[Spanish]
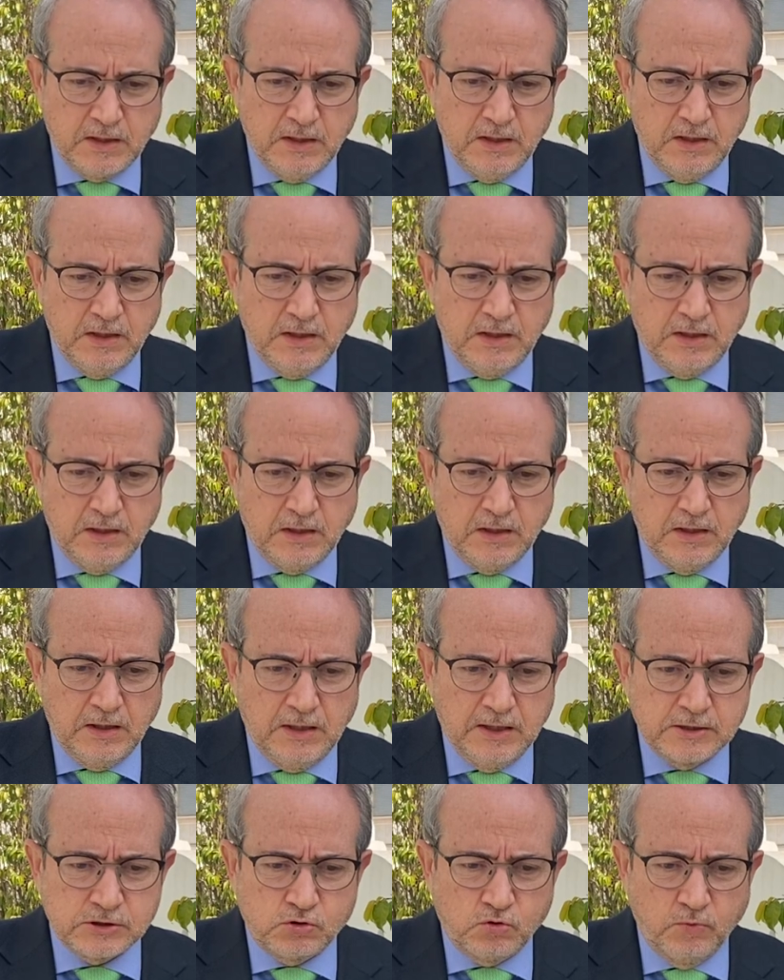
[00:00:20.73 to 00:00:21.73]
Y,
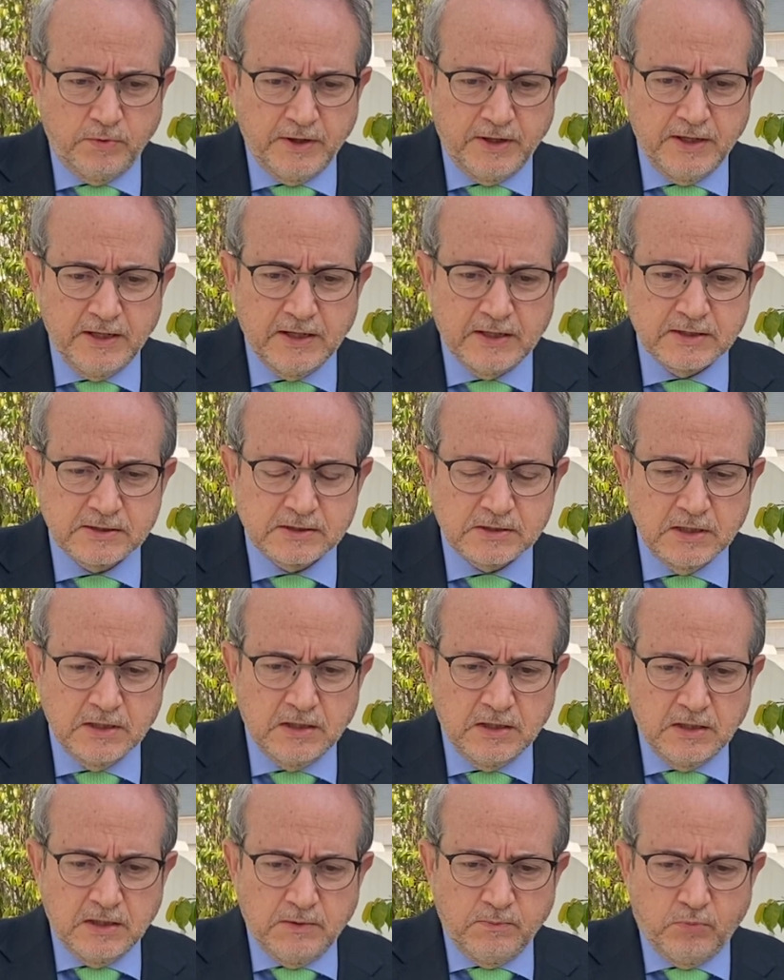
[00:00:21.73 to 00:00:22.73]
las tuberías,
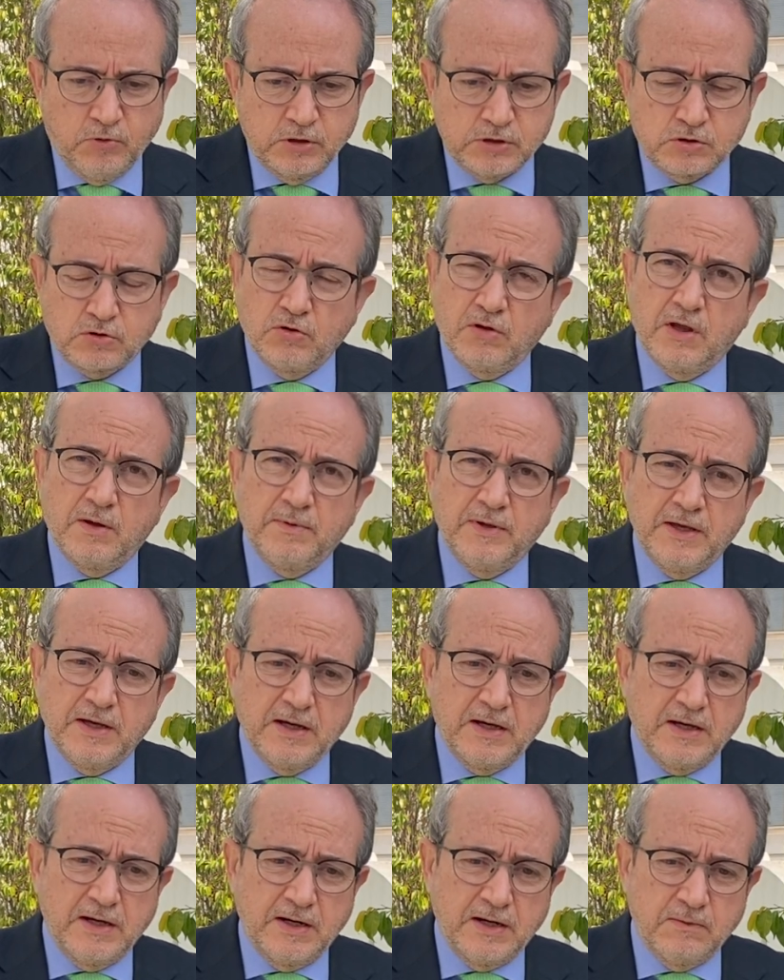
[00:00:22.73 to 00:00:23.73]
pues
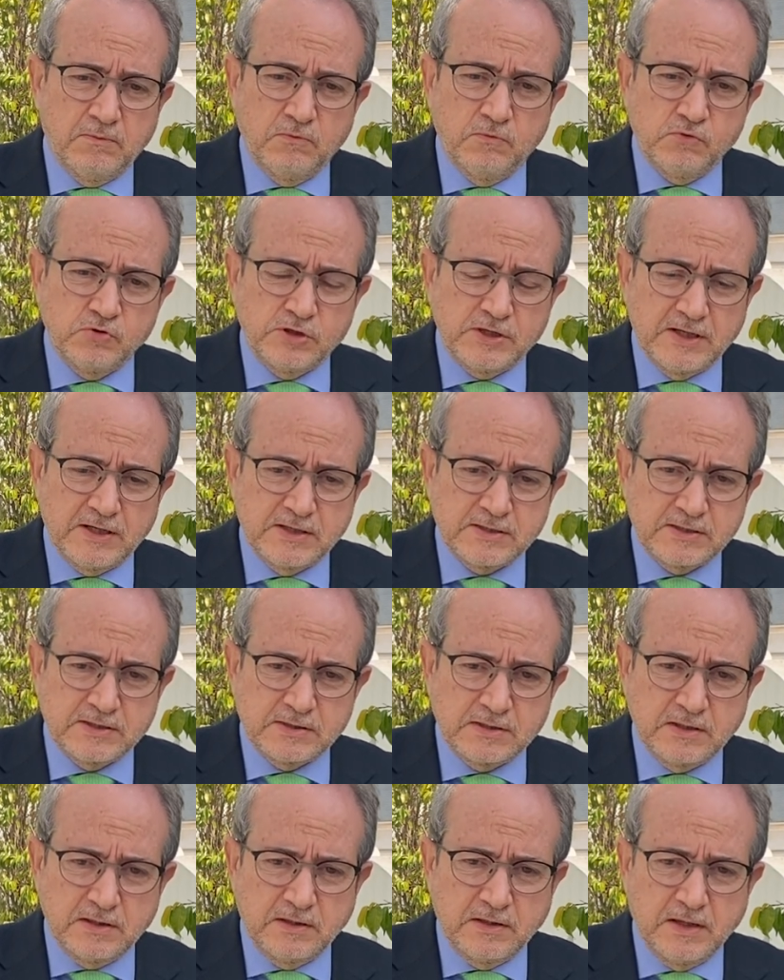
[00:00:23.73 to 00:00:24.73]
todavía eran muchas
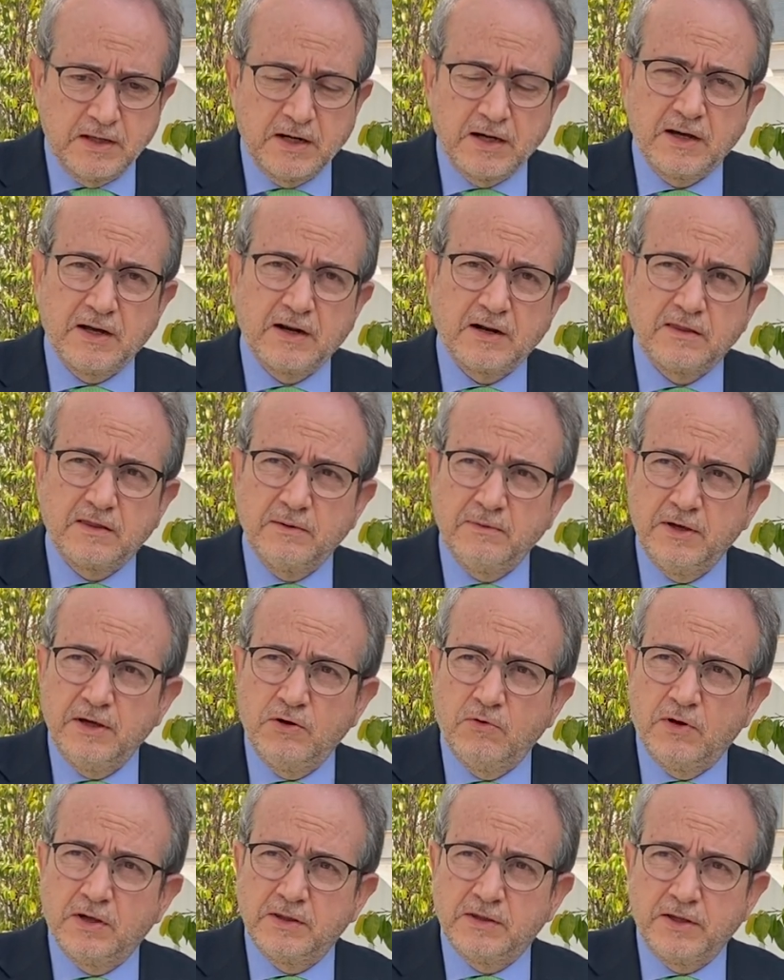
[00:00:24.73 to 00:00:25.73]
de la guerra
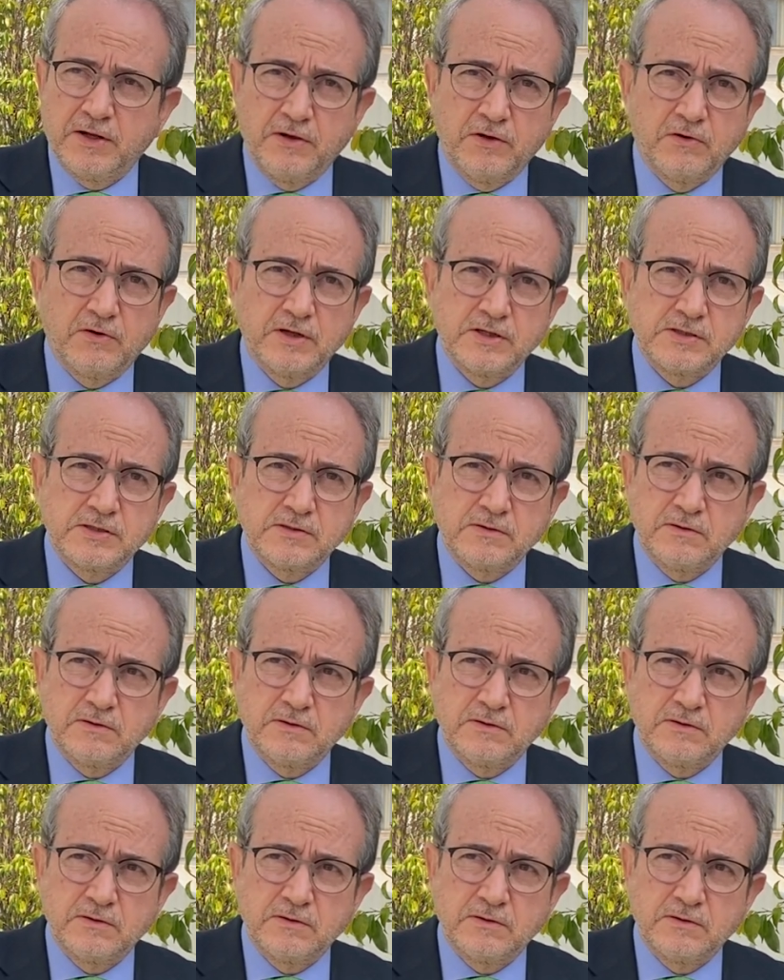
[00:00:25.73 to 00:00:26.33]
civil o anteriores.